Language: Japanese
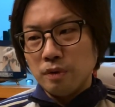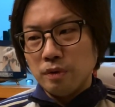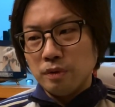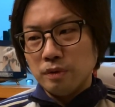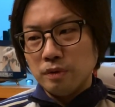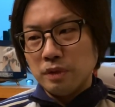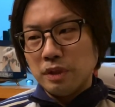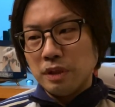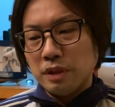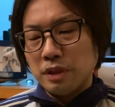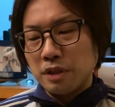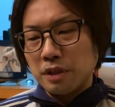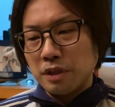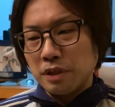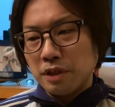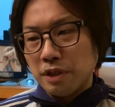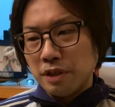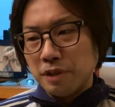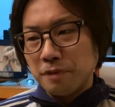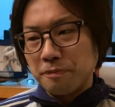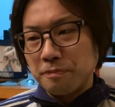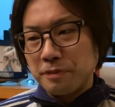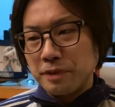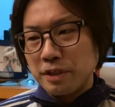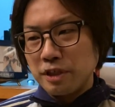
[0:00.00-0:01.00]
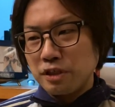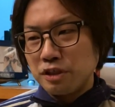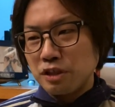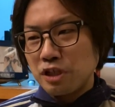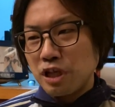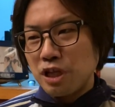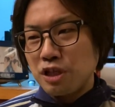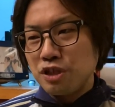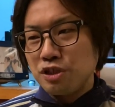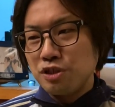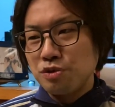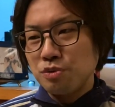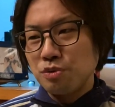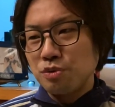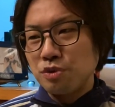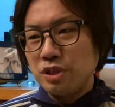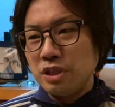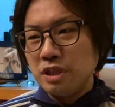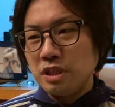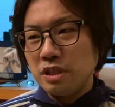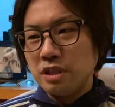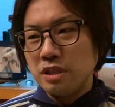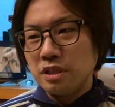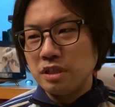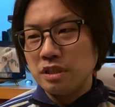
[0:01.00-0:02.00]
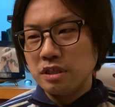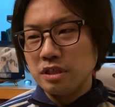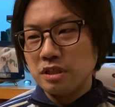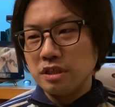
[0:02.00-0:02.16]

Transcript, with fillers: なんだっけ最初に